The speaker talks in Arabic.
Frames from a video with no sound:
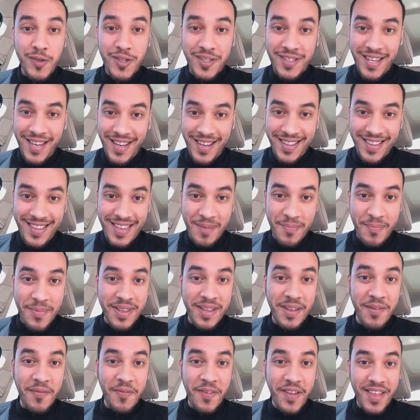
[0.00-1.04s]
مستعدا
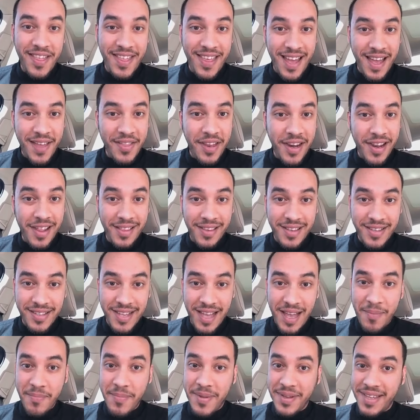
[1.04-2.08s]
بتنفيذ هذا
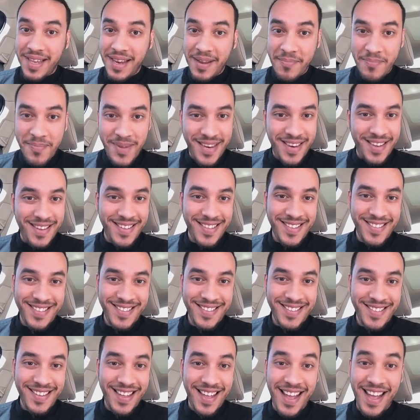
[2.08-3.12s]
الالتزام بدلا منه
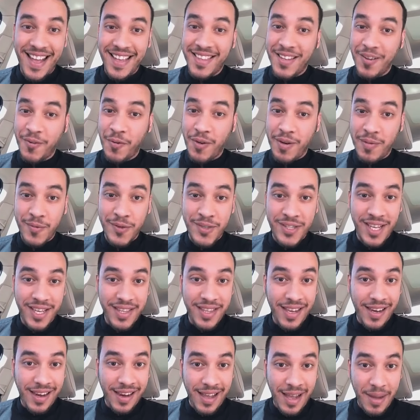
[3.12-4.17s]
أن تكون
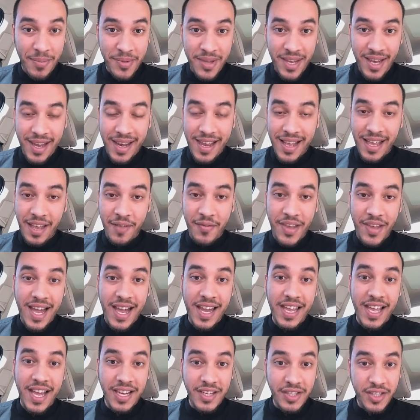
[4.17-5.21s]
مستعدا للقبض عليك في
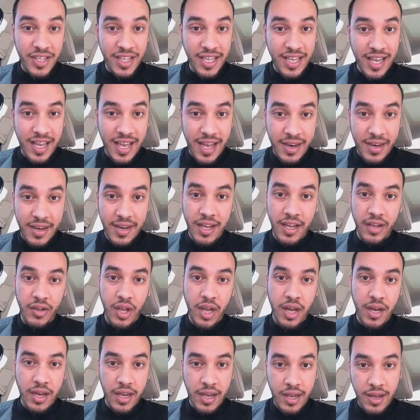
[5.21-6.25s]
حال عجزك عن
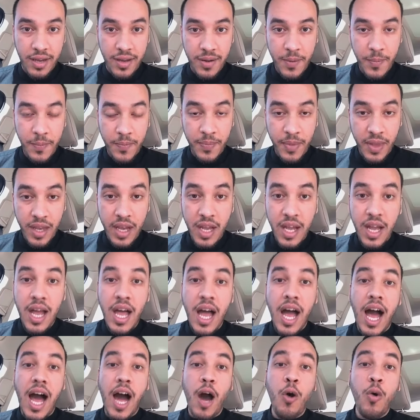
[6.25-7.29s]
إحضاره
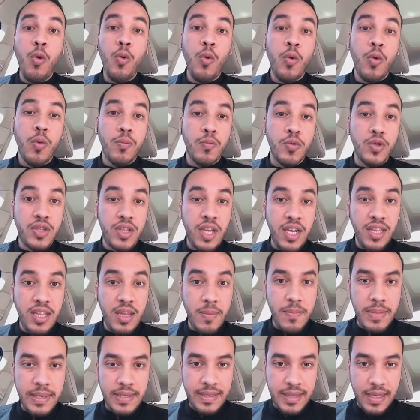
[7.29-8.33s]
أو
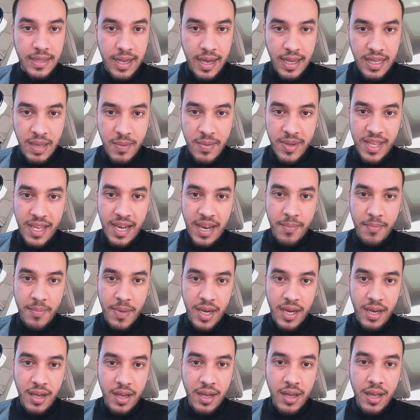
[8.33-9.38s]
مستعدا بالسداد بدلا
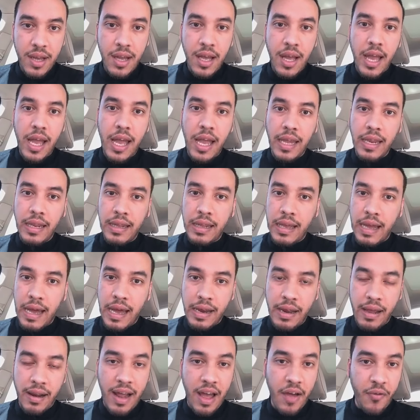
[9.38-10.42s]
منه إن
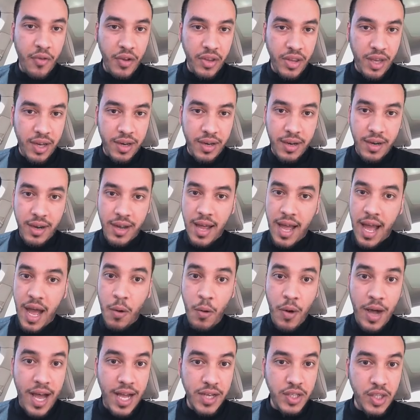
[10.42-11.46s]
كان رافضا
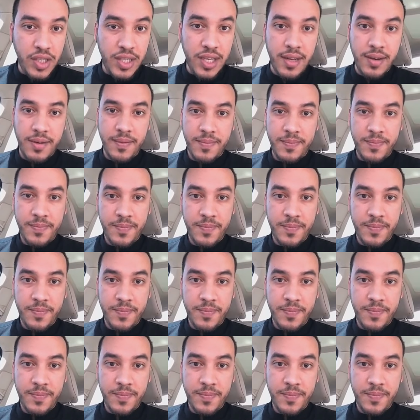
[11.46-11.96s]
أو عاجزا